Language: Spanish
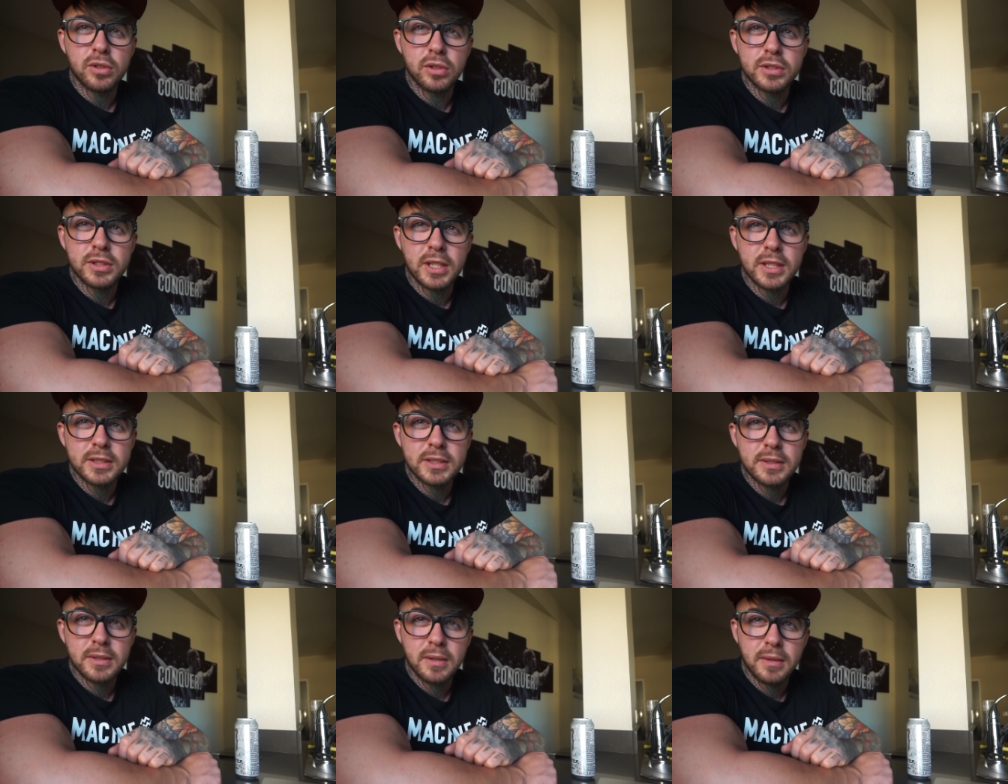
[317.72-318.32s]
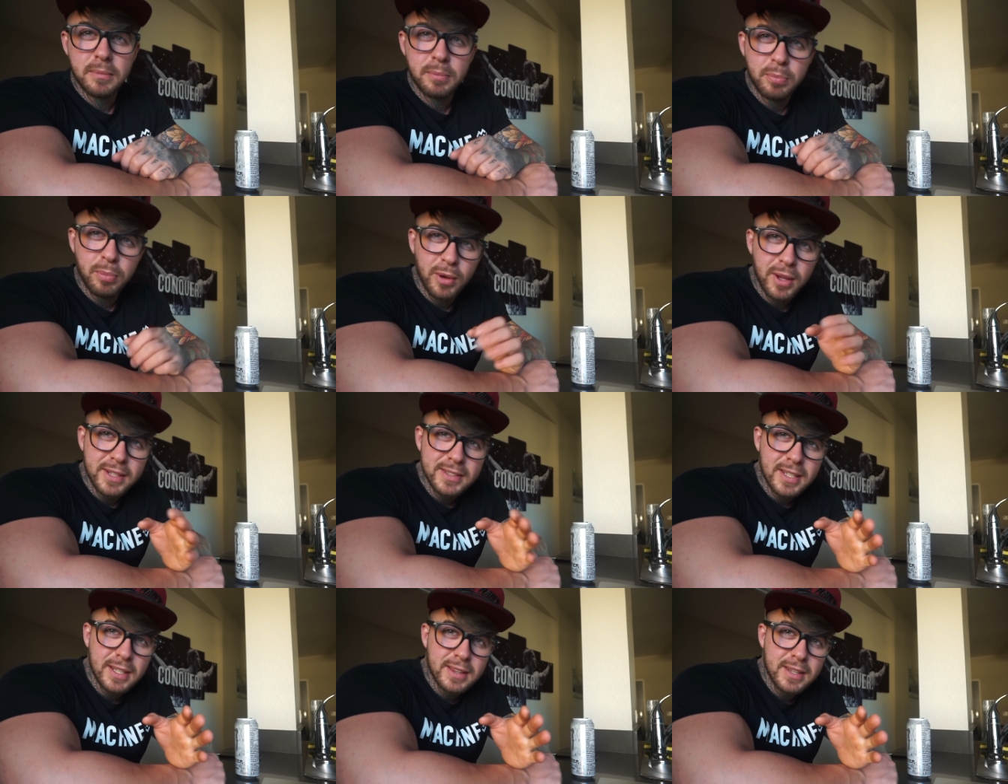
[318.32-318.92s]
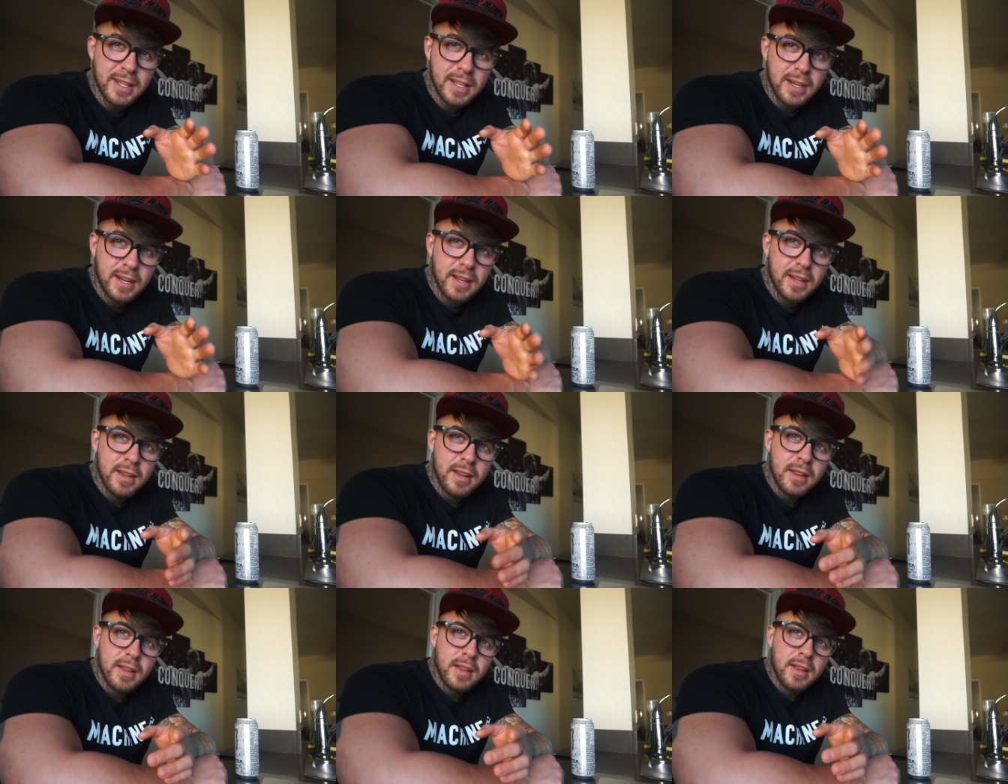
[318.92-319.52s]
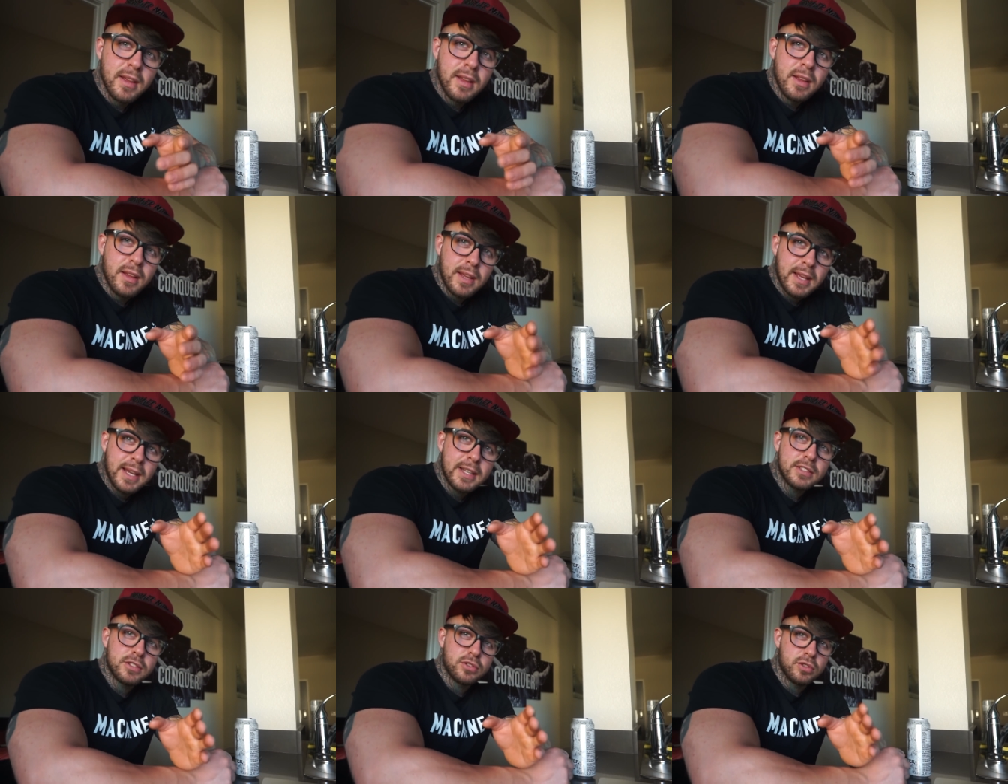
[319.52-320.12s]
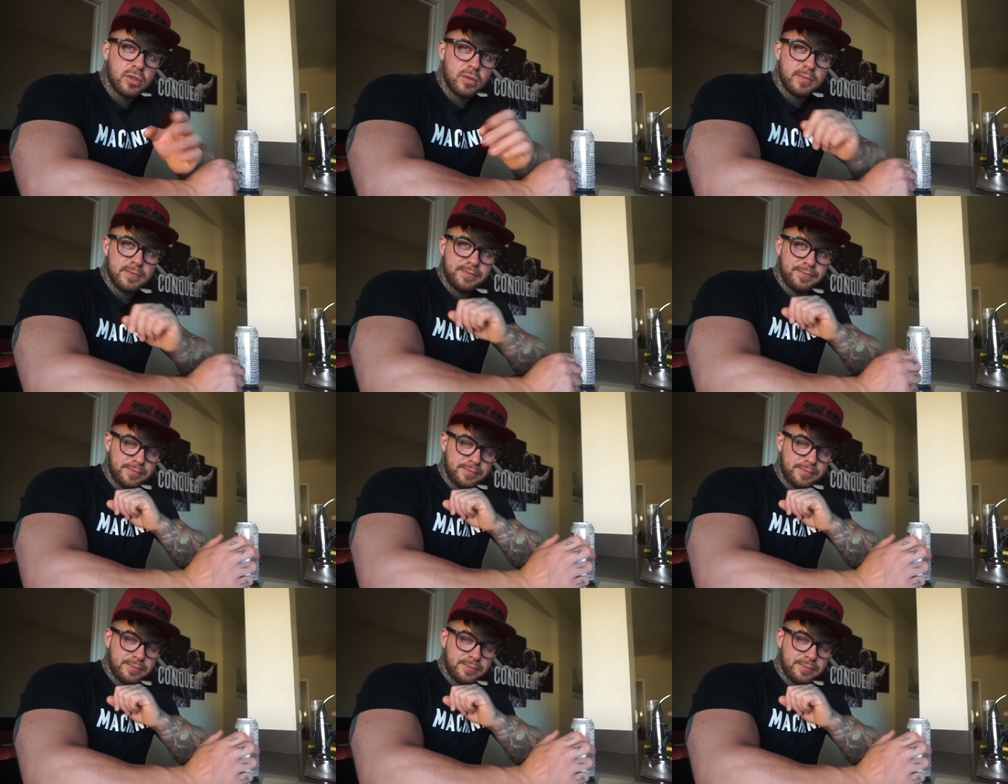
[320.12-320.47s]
cosas. Puedes hacer esto.